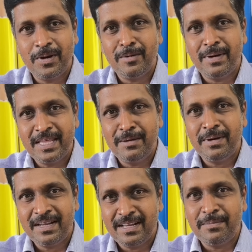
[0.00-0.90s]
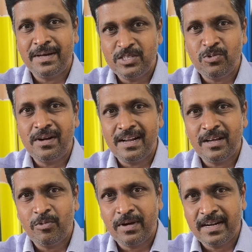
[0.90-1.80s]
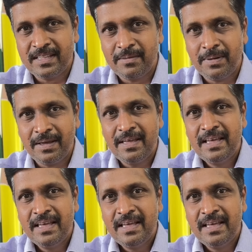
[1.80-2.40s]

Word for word: பக்கம் அதிகமாக இருக்கிற மாதிரி சொல்கிறாங்க உக்ரைன் தரப்பில்